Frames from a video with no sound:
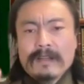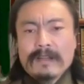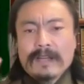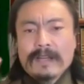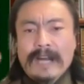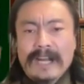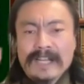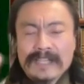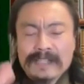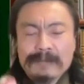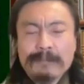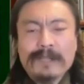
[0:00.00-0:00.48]

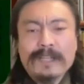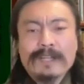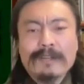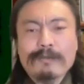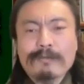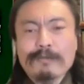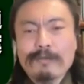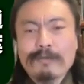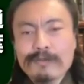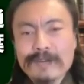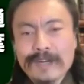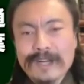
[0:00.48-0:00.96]
初めて
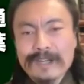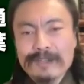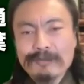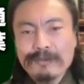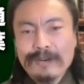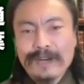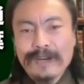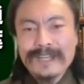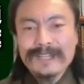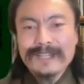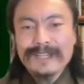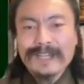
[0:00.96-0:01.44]
の告白
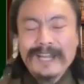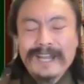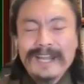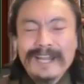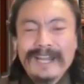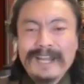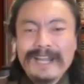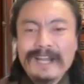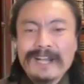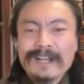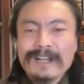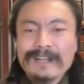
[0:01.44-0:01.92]
の相
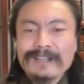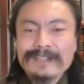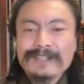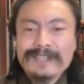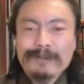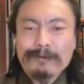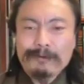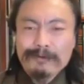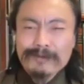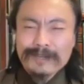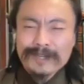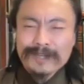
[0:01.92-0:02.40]
手
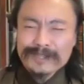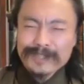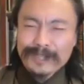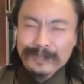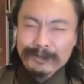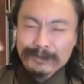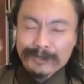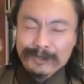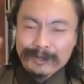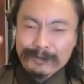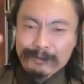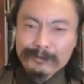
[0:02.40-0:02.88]
に告白し
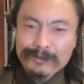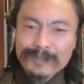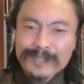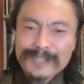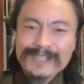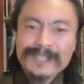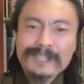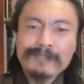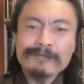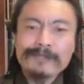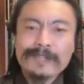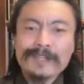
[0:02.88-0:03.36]
た時はこん
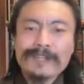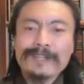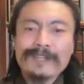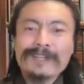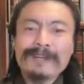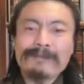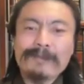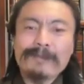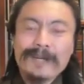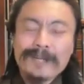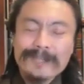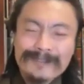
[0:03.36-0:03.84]
なセリフだった
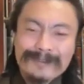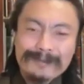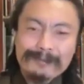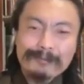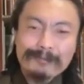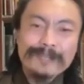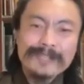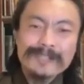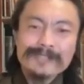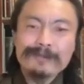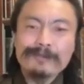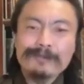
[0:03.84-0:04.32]
な、周りは
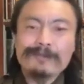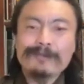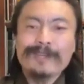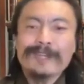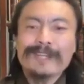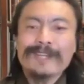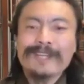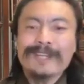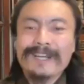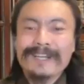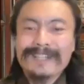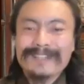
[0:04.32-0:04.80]
こんな状況
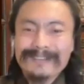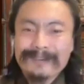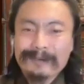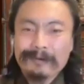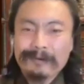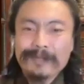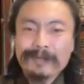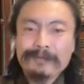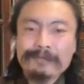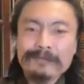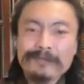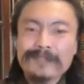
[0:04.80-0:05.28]
だったな、相手は
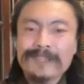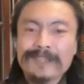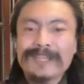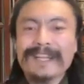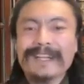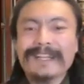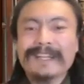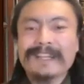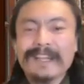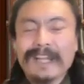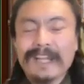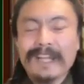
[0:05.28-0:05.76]
こんな服着
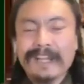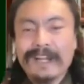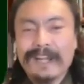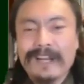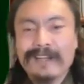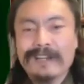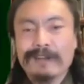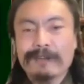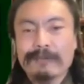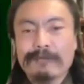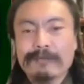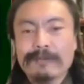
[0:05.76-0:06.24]
てた
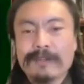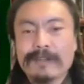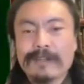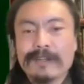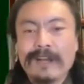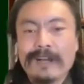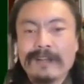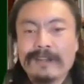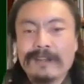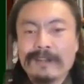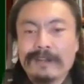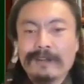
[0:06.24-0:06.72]
な、
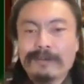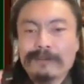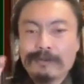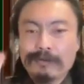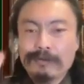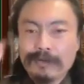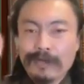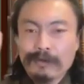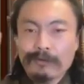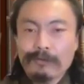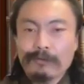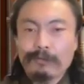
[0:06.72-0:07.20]
なん
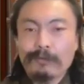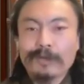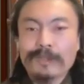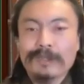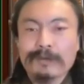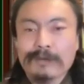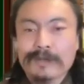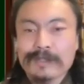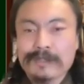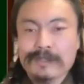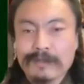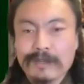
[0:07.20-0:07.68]
そんなの覚え
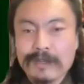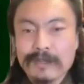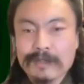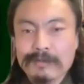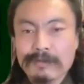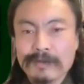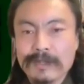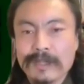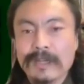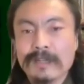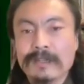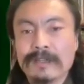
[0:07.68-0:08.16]
てますよね。
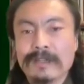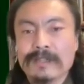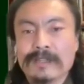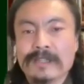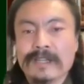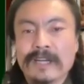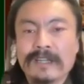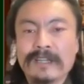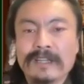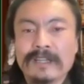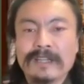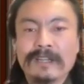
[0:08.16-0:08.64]
それなんでで
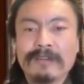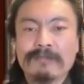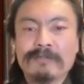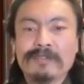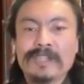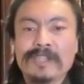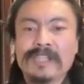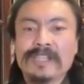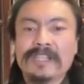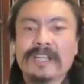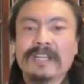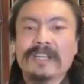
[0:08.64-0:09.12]
すか？あなたの
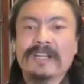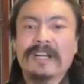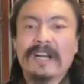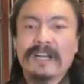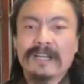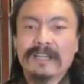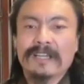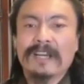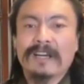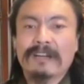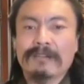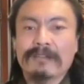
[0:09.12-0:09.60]
人生に
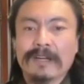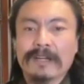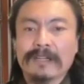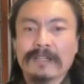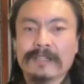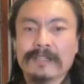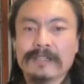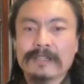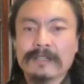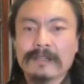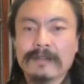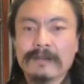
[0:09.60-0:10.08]
関係あるから
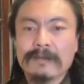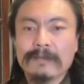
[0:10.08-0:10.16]
です。